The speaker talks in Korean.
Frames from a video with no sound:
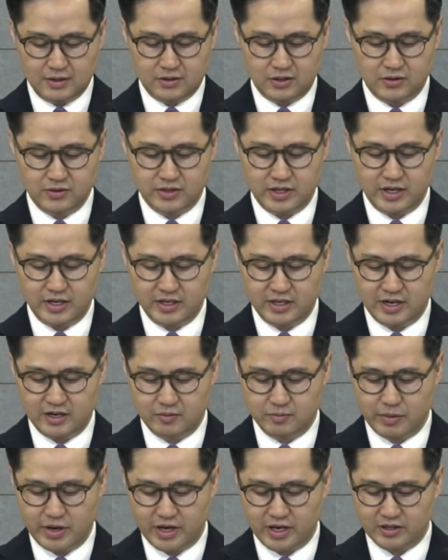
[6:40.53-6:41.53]

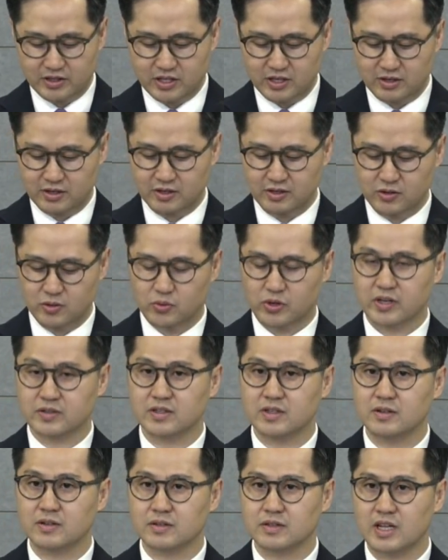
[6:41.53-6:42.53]
선생이라는 매개체를
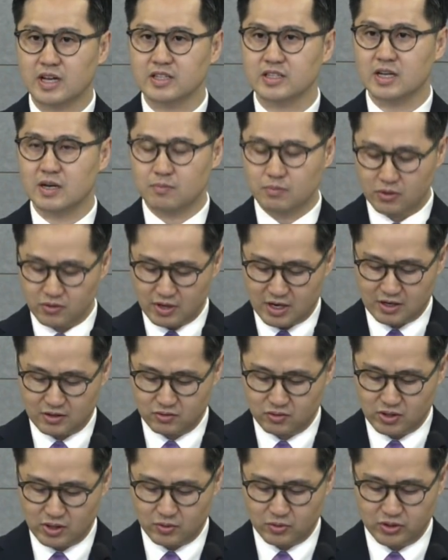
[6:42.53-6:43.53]
이용해서 다시 한번
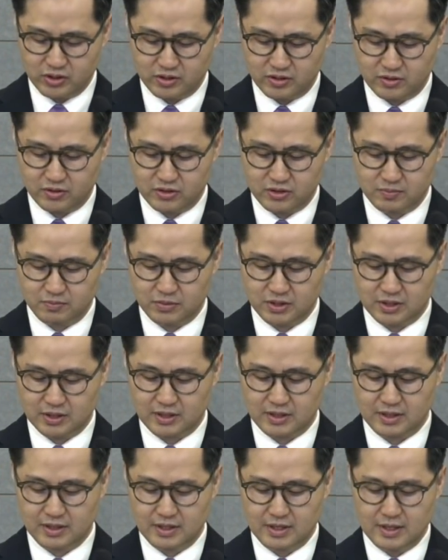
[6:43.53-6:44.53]
강조하고 있는
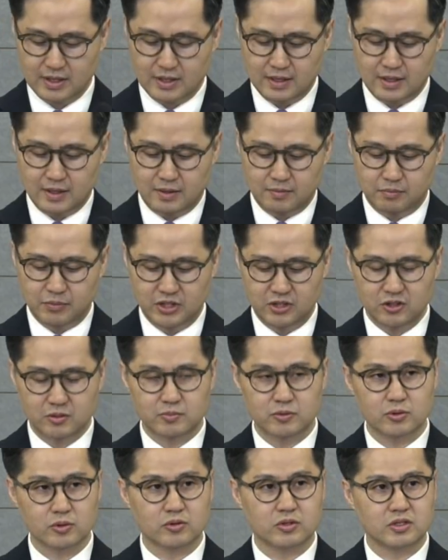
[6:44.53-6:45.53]
것입니다.
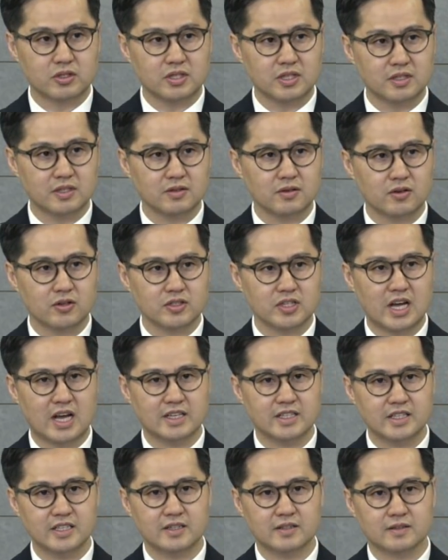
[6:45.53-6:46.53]
믿음으로 그치는 것이
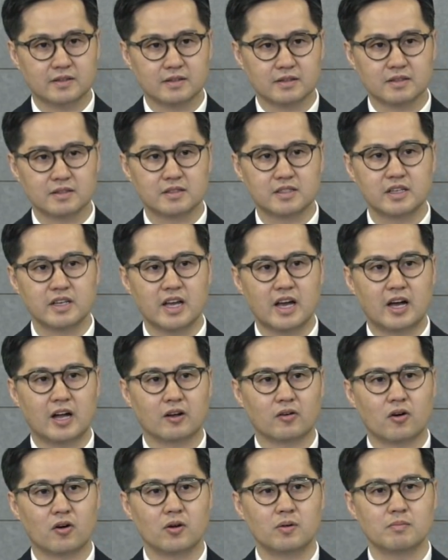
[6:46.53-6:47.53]
아닌 그에
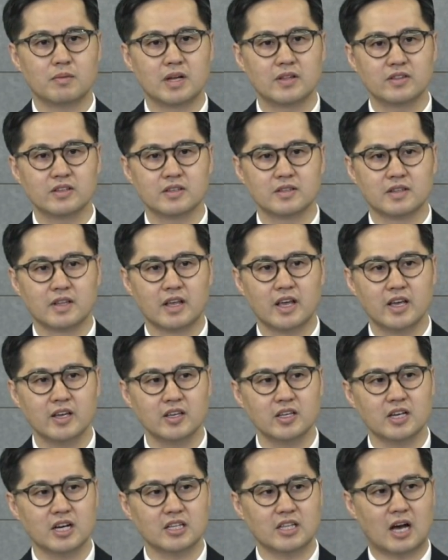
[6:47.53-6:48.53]
걸맞는
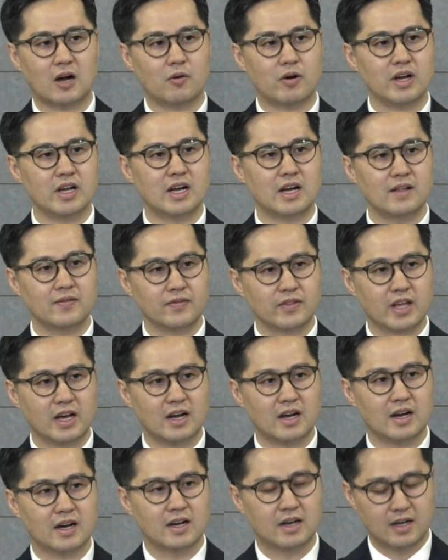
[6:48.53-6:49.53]
행위가 나와야
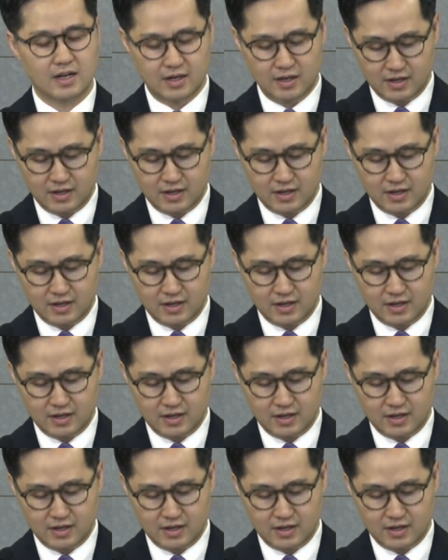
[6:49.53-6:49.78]
한다.